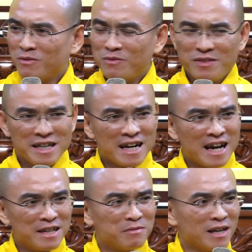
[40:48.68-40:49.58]
Nghe
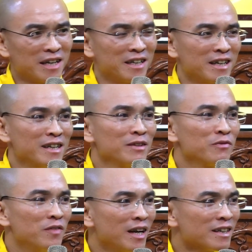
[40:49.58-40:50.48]
lại giùm thầy nha.
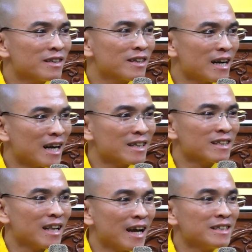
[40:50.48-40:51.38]
Vết răng
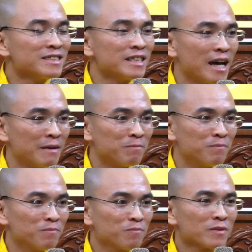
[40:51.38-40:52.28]
tháng chạp
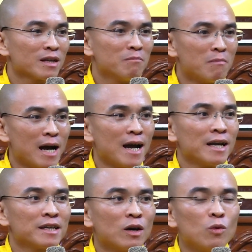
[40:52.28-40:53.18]
mà
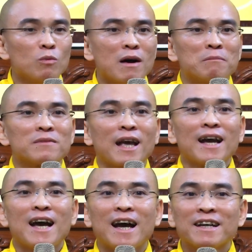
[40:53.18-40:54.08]
dấu bầm tháng
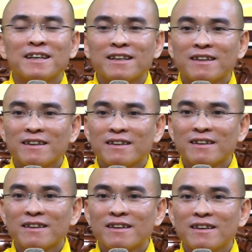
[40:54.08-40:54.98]
2.
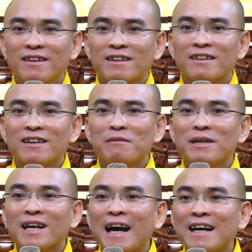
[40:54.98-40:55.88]
Tức là
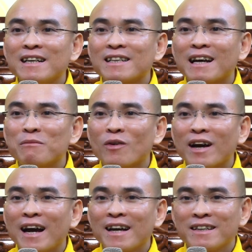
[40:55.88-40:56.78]
mình cắn người ta một
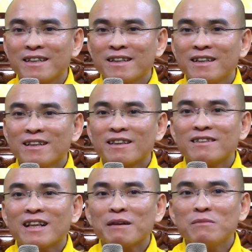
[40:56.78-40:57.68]
cái từ
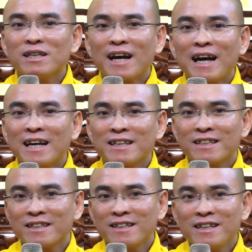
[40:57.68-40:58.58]
tháng 12
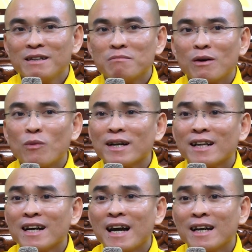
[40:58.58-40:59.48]
mà qua
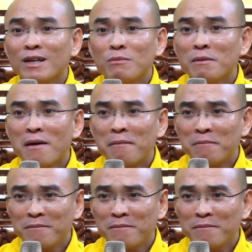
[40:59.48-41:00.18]
tháng 2 nó mới bầm.